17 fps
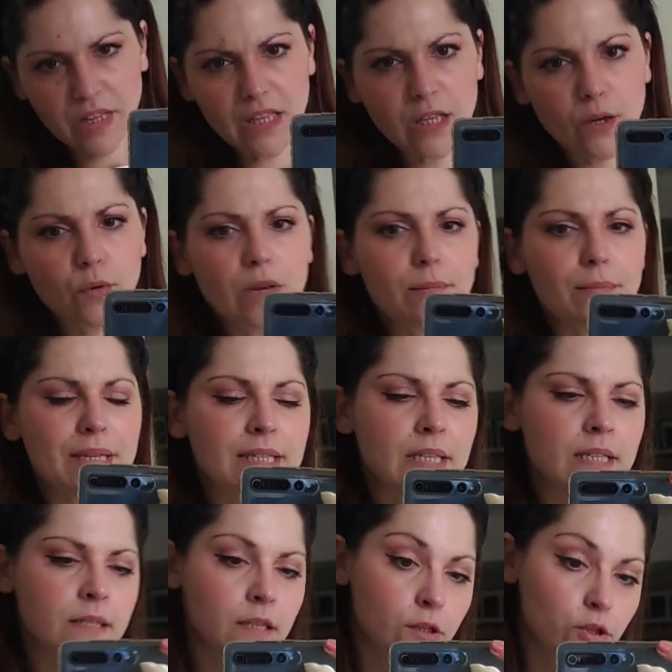di quelli
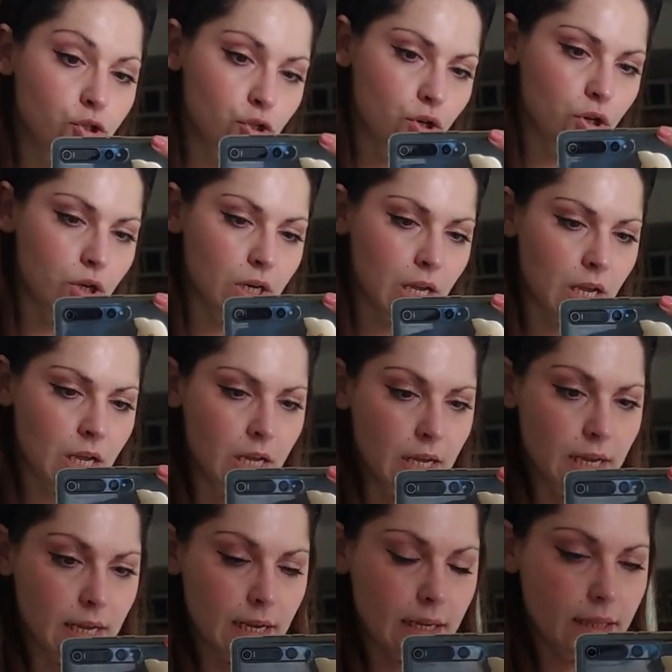mezza stagione
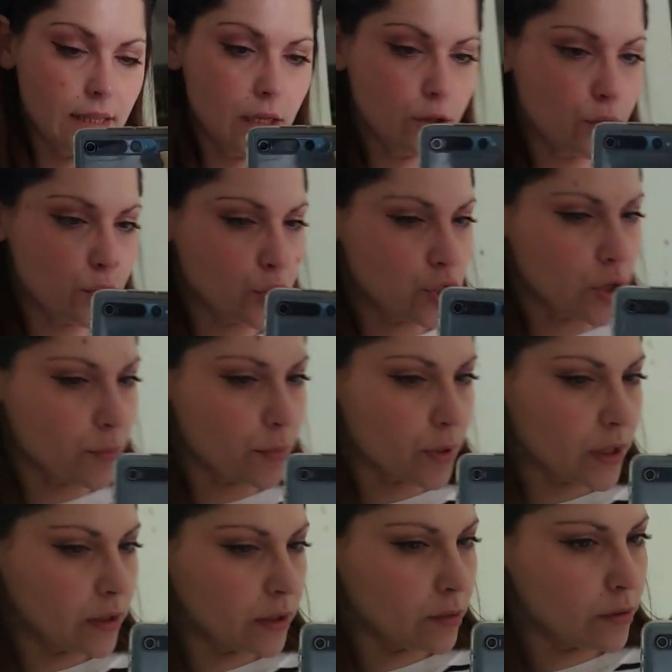che dentro c'è un
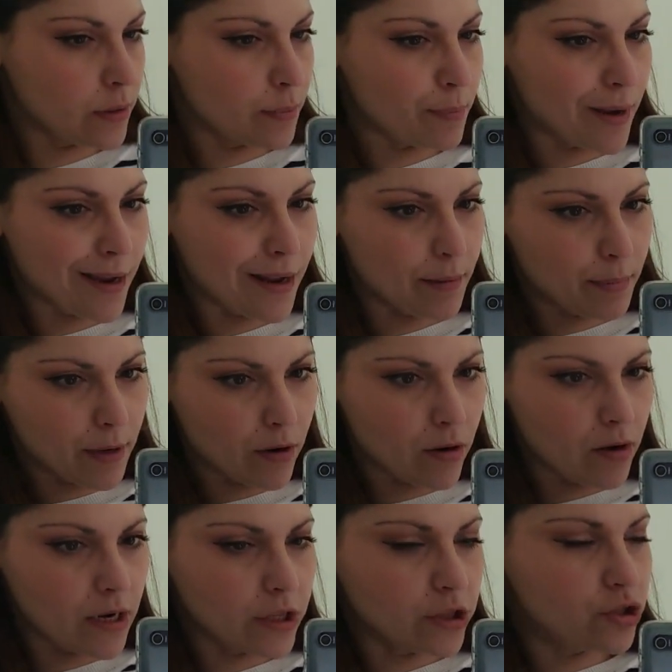pochettino di pile però
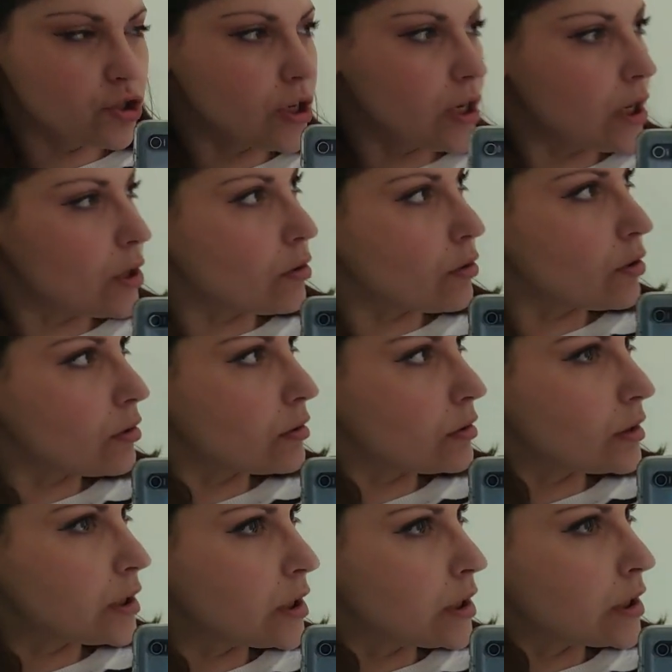leggero non